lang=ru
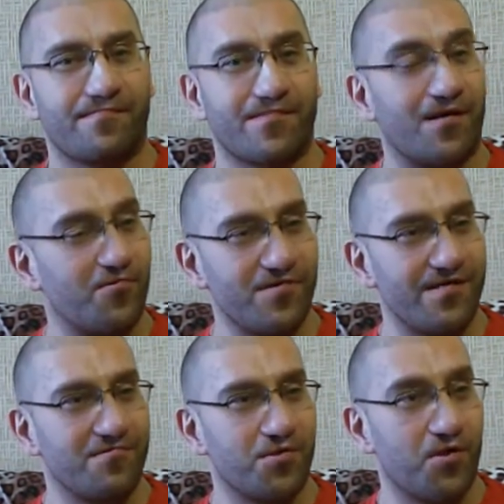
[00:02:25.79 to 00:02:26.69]
такой
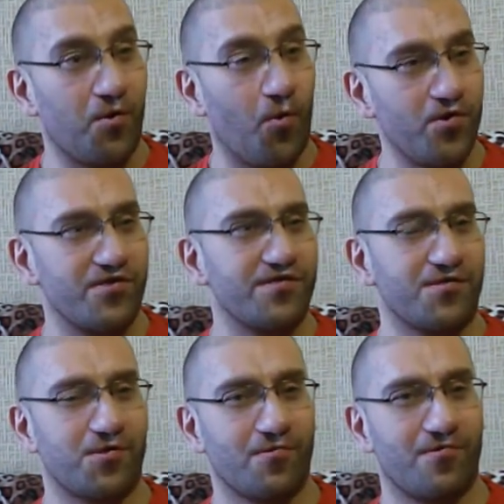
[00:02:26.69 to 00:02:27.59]
девушке очень
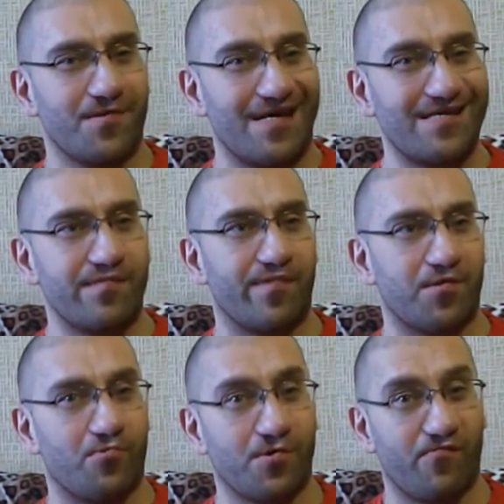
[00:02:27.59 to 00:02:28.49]
тяжело найти подход